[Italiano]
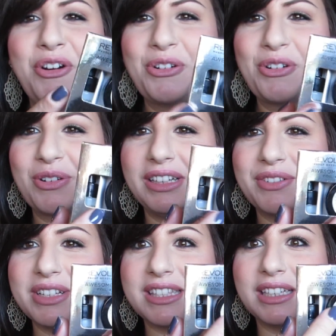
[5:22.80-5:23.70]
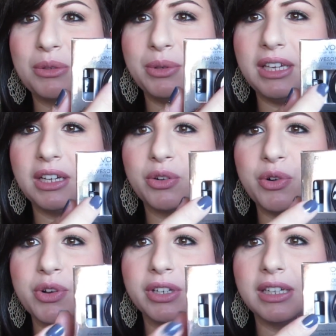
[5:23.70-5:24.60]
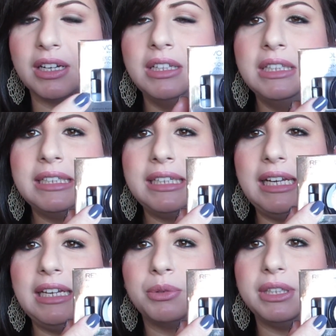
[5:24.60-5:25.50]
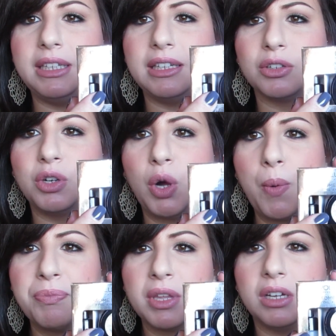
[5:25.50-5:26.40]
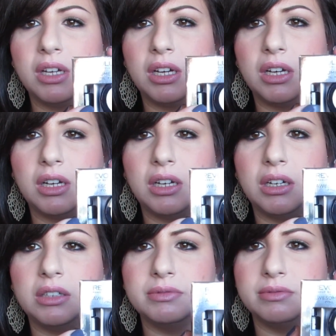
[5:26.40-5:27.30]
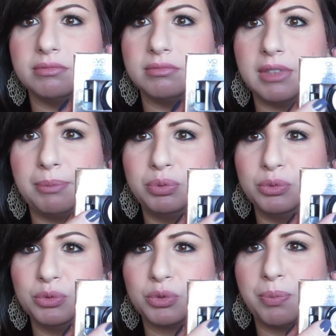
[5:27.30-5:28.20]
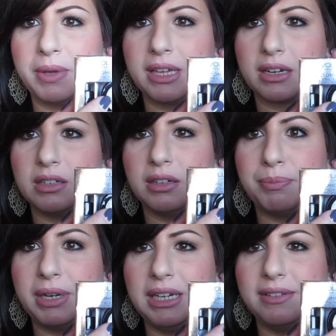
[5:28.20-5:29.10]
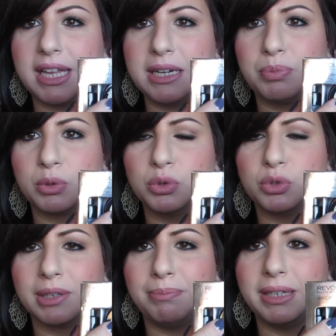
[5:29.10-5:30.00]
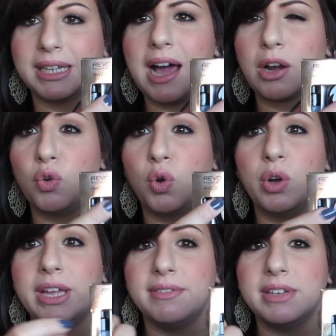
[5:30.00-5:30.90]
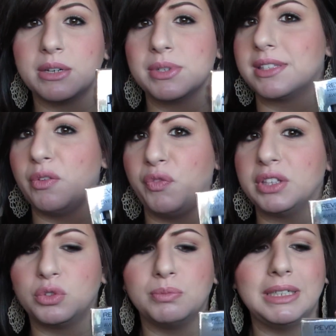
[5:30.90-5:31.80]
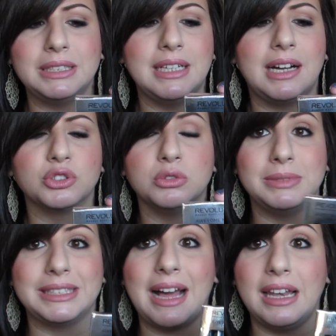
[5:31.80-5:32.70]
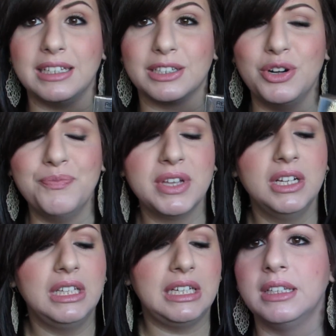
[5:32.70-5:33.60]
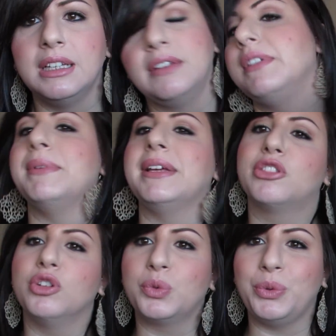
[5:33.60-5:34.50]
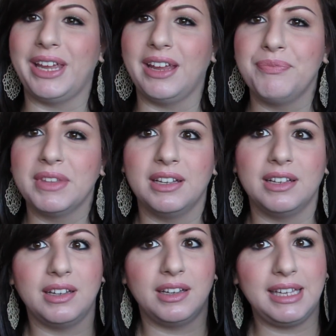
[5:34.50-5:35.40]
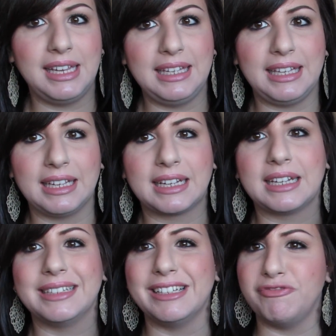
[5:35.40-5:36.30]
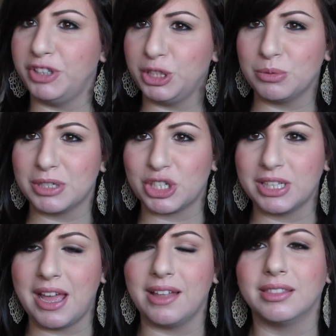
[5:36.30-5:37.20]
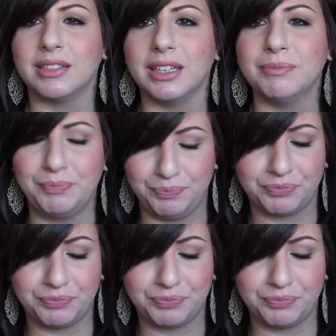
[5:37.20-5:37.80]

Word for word: comunque di questi qui con il liquidino ehm, appunto per prelevare il prodotto e applicarlo e avere questo effetto bagnato metallico. Vi metto qui eh, il link del video precedente.